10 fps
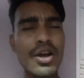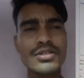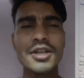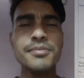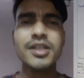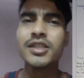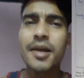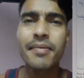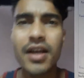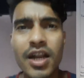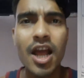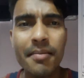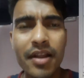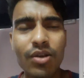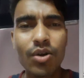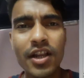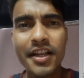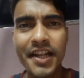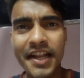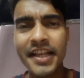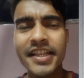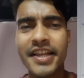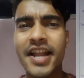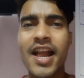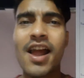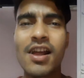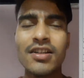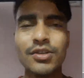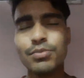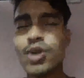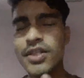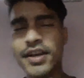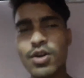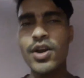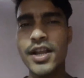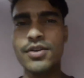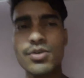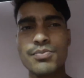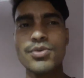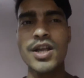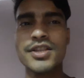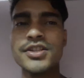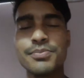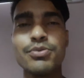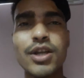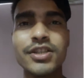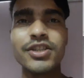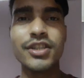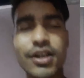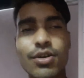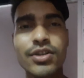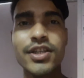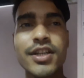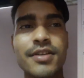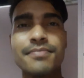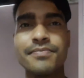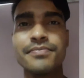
ये लोग सिर्फ डिस्टर्ब कर रहा है मेरे को लिखने नहीं दे रहा है पूरा देखो ये लोग पूरा पूरा चीज देखो ठीक है